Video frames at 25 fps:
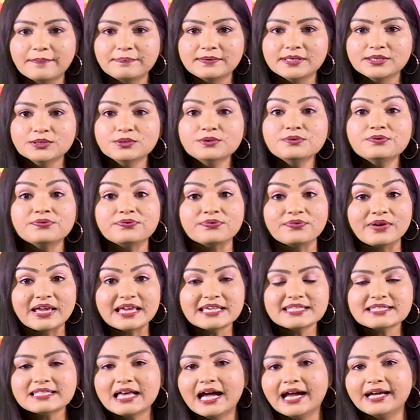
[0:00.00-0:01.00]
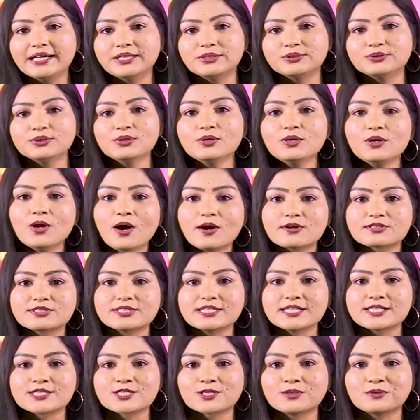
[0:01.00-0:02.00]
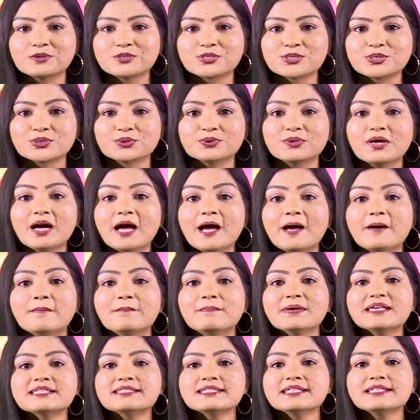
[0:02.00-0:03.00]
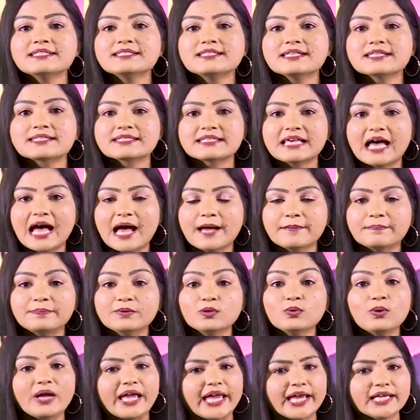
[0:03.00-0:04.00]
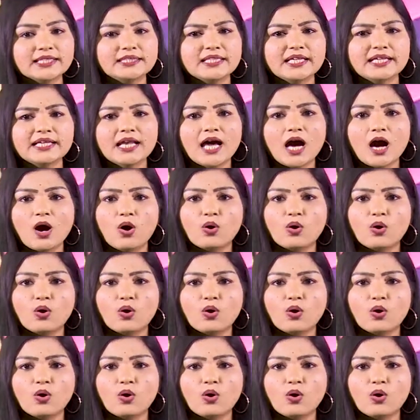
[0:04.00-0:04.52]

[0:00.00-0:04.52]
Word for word: యాప్లను ఫేస్ ఐడితో లాక్ చేసుకోవచ్చు మెసెంజర్స్ యాప్లో ఏదైనా